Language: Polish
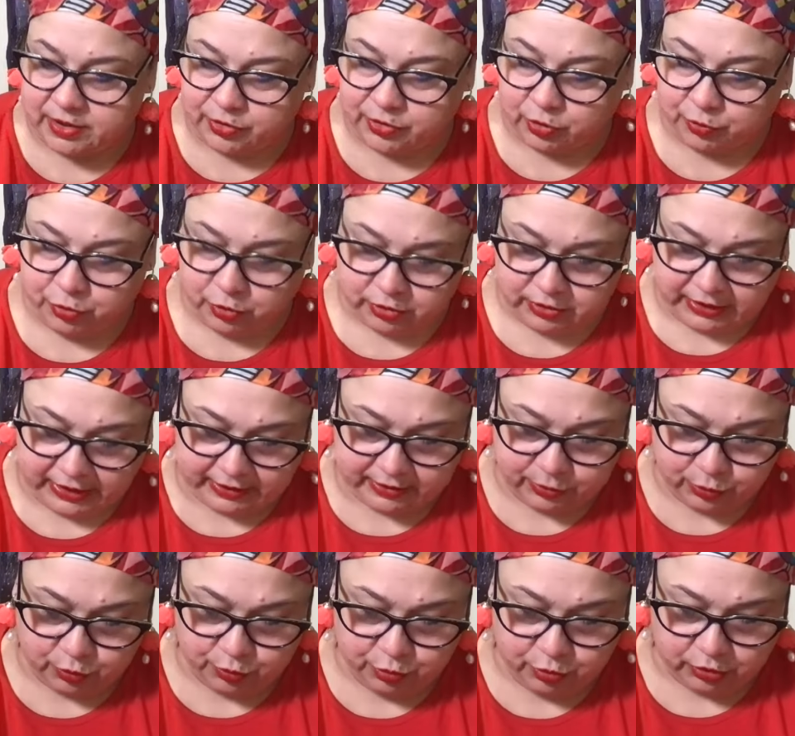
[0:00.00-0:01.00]
to było tak,
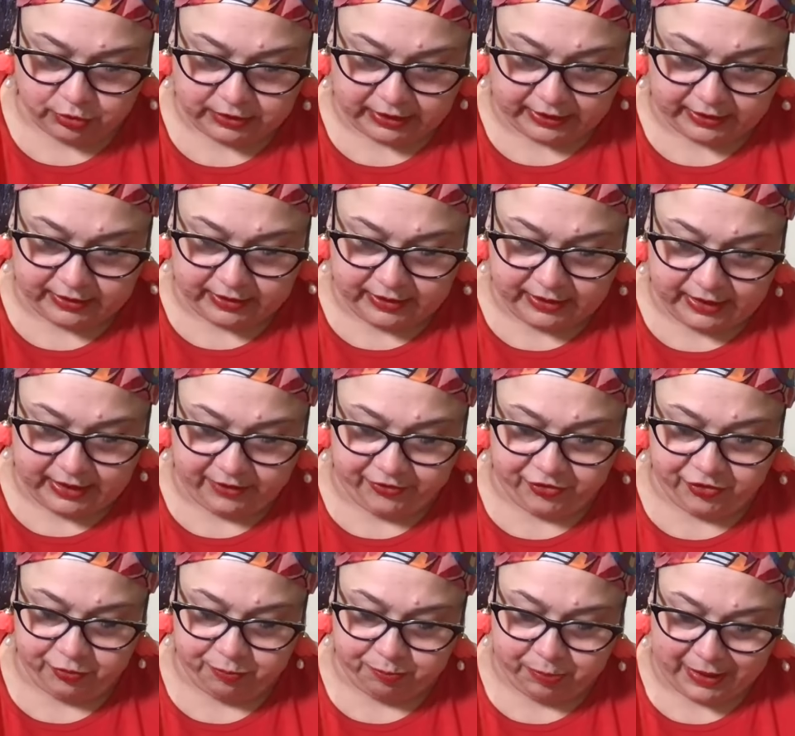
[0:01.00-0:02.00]
tu było tak, lew,
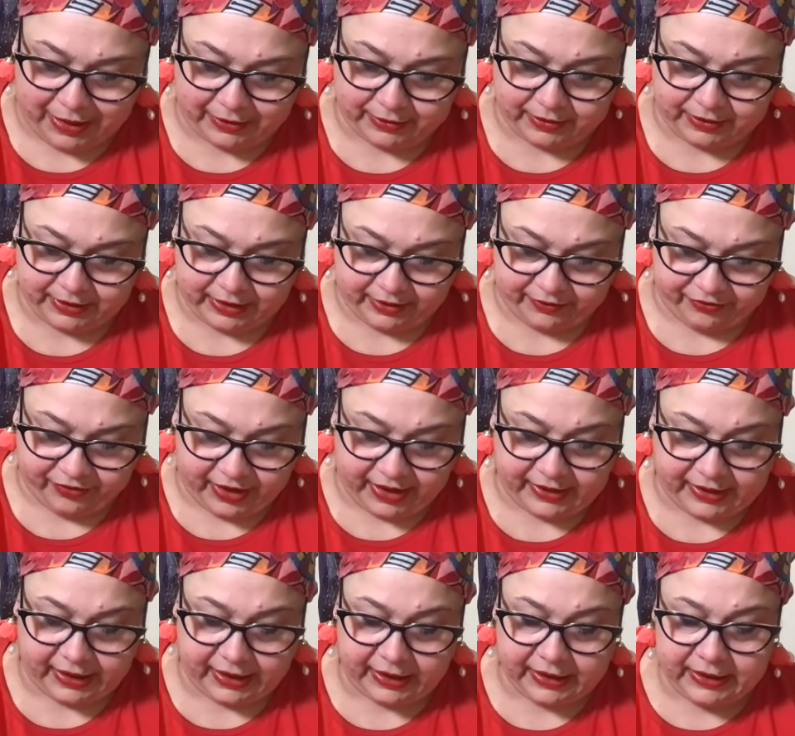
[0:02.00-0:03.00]
panna,
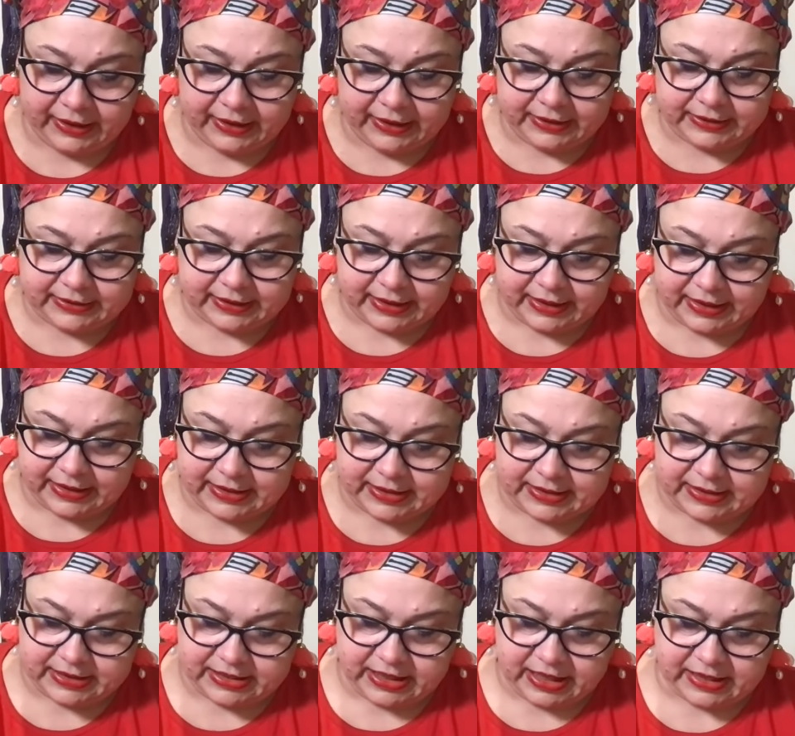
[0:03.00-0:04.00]
waga,
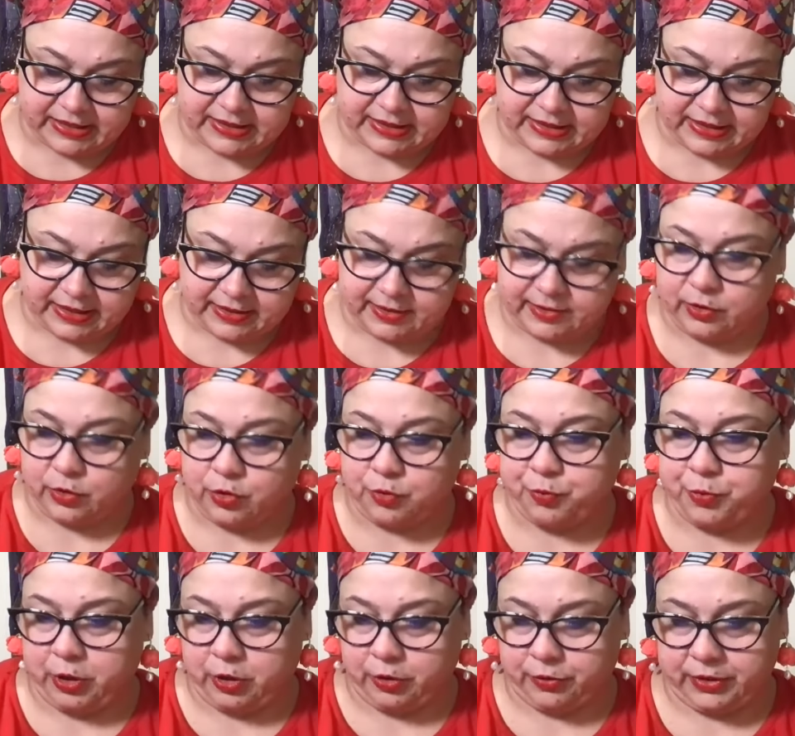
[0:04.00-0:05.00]
teraz czas na
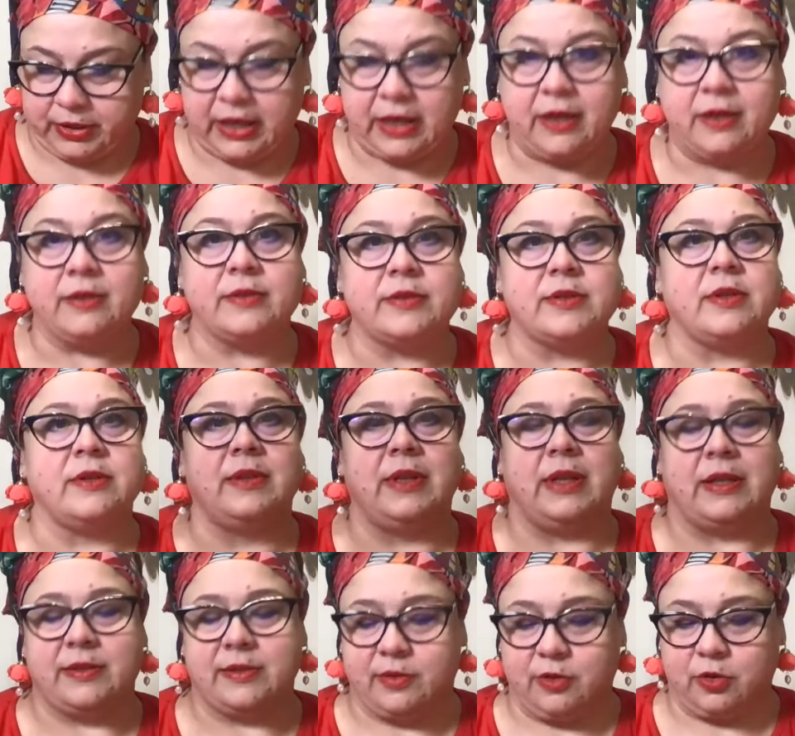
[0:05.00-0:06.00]
skorpiona. Co dla
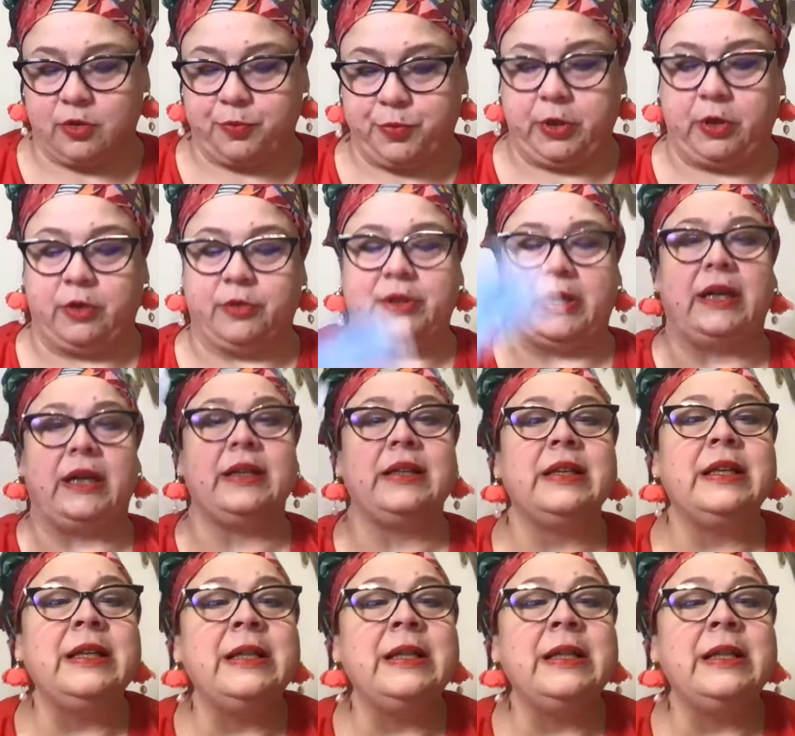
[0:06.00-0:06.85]
skorpiona?